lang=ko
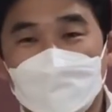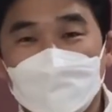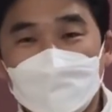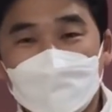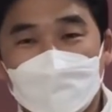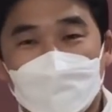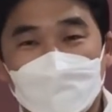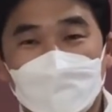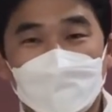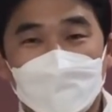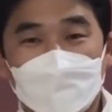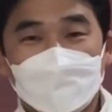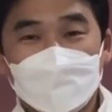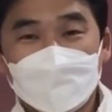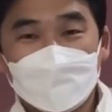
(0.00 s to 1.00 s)
친,
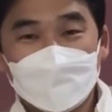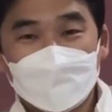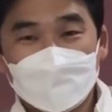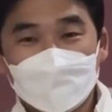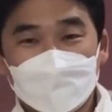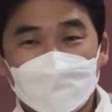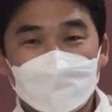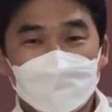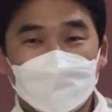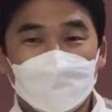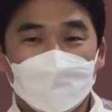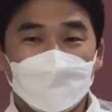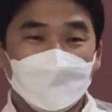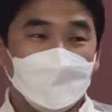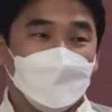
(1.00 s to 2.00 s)
가족과
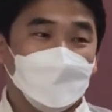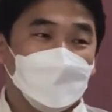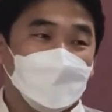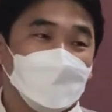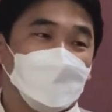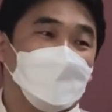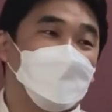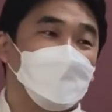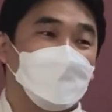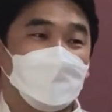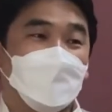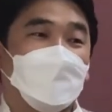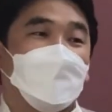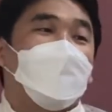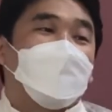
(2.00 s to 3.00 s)
친척들이
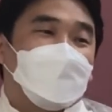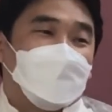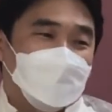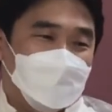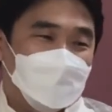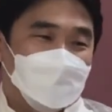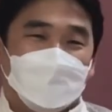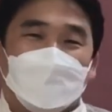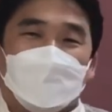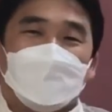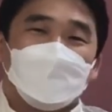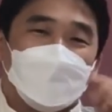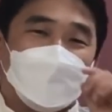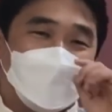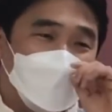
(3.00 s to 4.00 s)
지옥에서 올라온다는
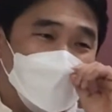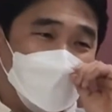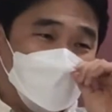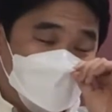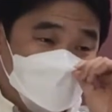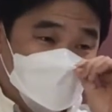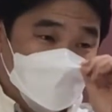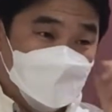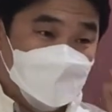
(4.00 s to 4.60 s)
말도 안 되는